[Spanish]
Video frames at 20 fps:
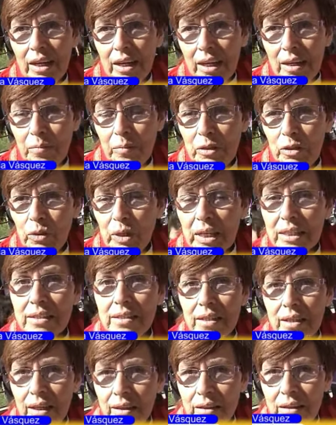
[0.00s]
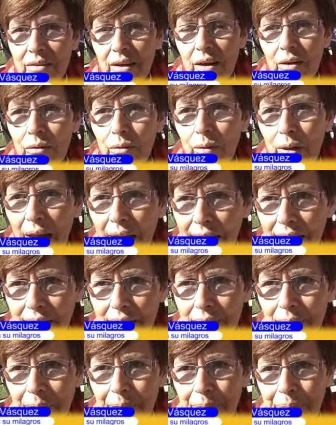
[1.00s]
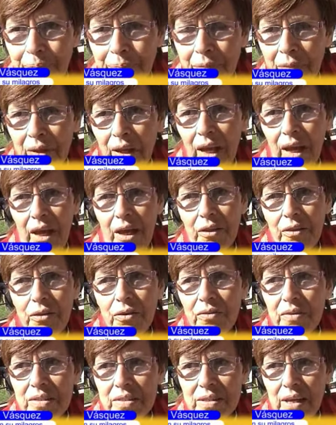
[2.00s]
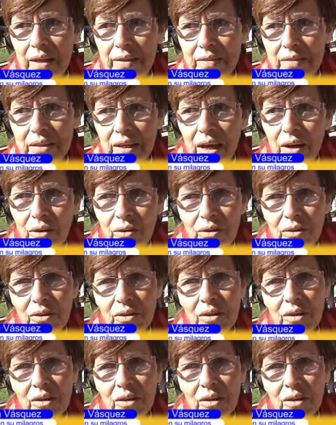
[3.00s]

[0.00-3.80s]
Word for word: Eh, me dio un accidente vascular, estuve en Santiago,